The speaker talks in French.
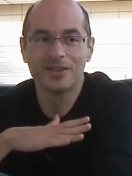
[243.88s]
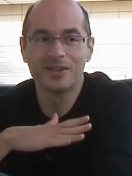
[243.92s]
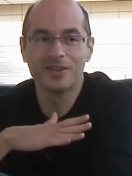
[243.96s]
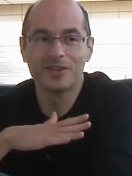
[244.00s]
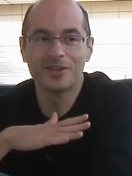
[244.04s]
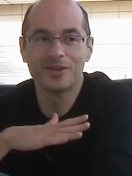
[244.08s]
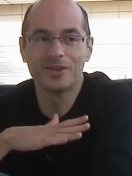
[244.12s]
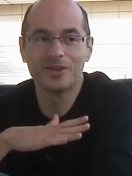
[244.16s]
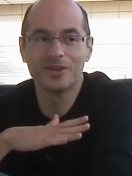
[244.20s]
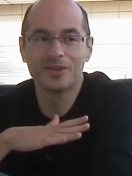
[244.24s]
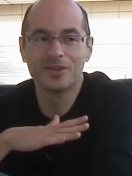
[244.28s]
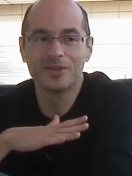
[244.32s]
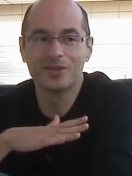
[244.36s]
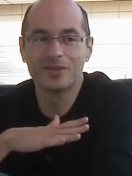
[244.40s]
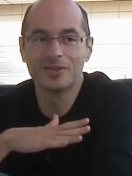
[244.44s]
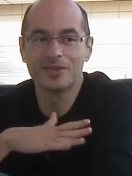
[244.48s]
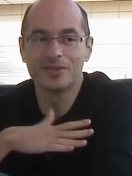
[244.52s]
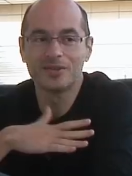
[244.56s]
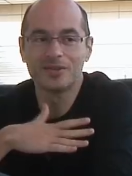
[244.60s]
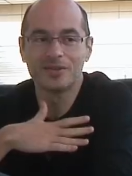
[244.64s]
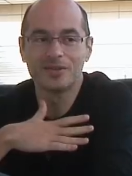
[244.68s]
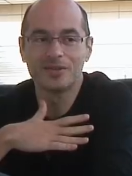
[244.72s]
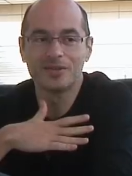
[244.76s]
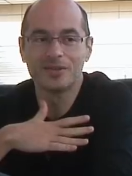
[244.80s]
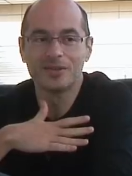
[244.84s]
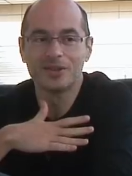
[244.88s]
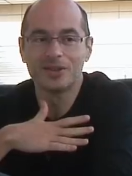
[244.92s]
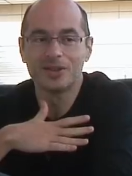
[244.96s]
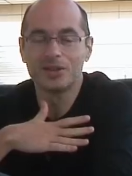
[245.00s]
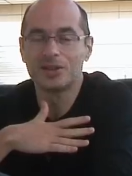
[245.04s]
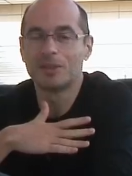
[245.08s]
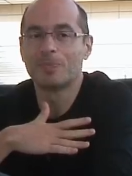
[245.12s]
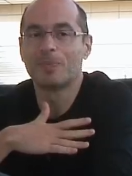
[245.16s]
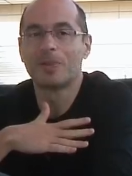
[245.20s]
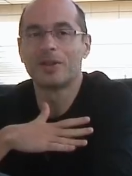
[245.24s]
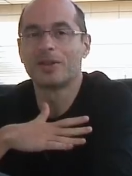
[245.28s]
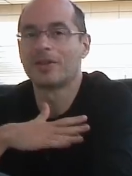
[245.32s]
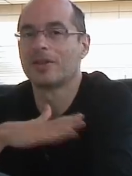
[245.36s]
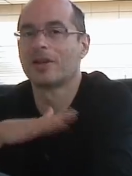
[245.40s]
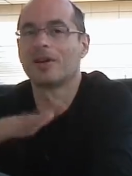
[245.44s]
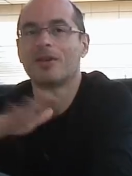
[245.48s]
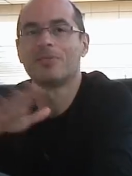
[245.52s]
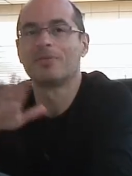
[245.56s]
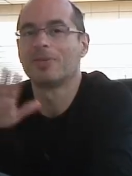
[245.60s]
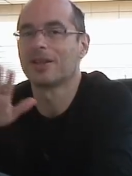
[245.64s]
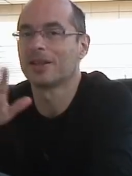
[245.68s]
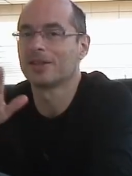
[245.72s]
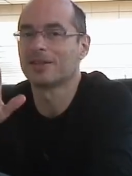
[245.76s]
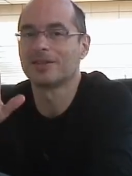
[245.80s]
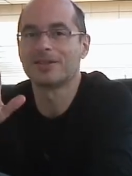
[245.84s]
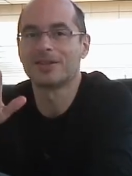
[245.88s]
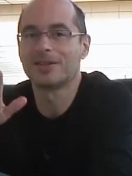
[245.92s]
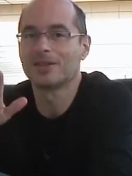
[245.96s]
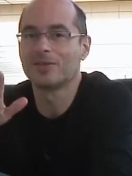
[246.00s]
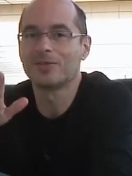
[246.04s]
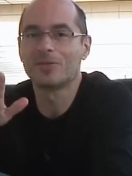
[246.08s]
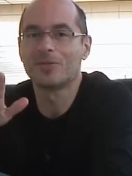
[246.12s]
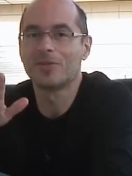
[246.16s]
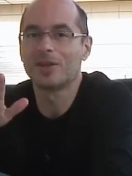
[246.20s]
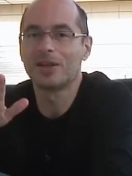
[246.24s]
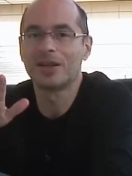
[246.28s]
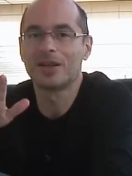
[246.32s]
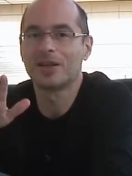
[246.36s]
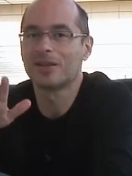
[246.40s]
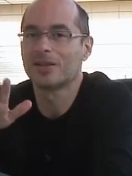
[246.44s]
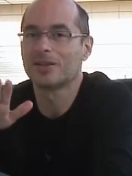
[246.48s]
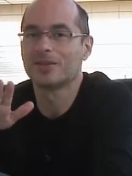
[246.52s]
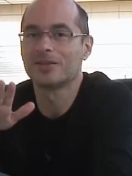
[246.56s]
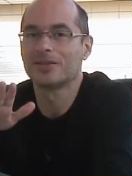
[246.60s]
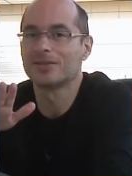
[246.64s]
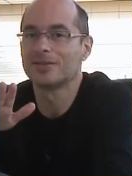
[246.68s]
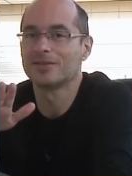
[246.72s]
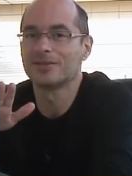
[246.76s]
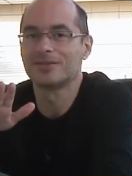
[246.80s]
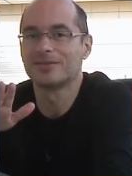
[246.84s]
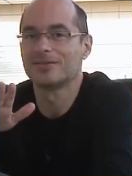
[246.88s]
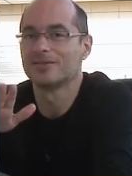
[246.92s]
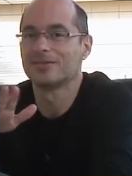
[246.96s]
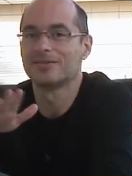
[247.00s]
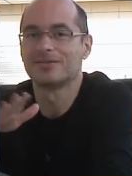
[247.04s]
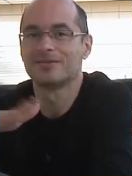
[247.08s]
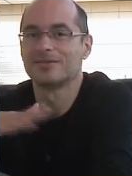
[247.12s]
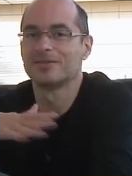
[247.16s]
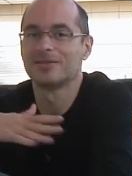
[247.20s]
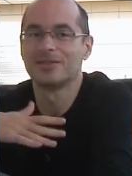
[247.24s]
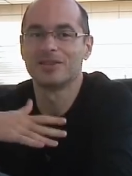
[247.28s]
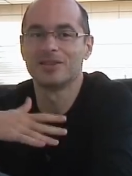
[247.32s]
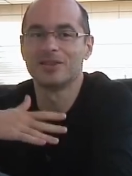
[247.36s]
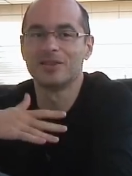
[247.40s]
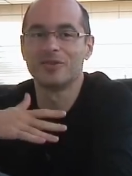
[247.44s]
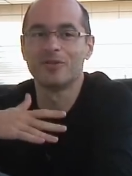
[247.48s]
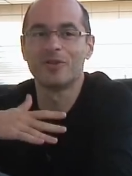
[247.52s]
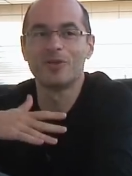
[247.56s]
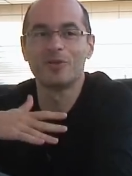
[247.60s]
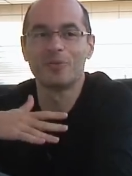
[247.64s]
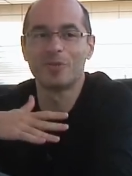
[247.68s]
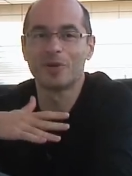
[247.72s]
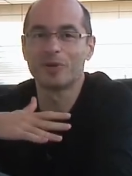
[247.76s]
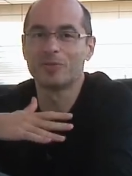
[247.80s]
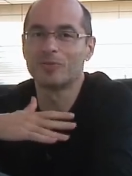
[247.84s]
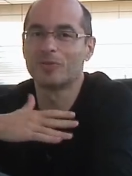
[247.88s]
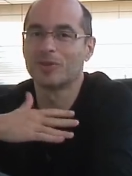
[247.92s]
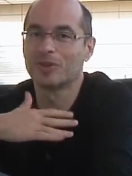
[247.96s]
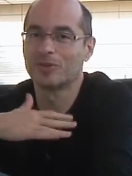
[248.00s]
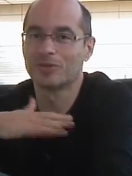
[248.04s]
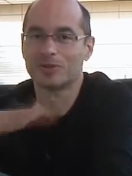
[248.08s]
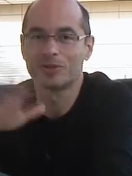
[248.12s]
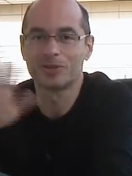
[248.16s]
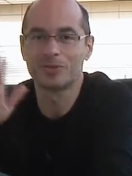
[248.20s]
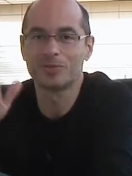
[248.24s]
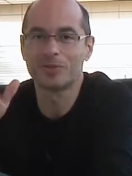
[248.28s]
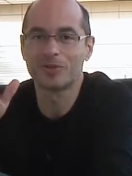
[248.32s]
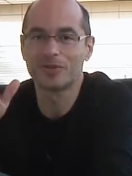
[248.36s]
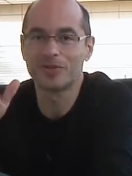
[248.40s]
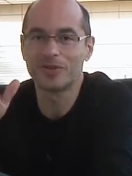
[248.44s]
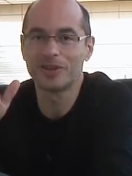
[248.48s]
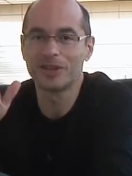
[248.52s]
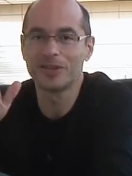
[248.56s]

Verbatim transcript: euh, j'ai pas de temps à perdre dans cet endroit-là, ils veulent pas de moi, donc je m'en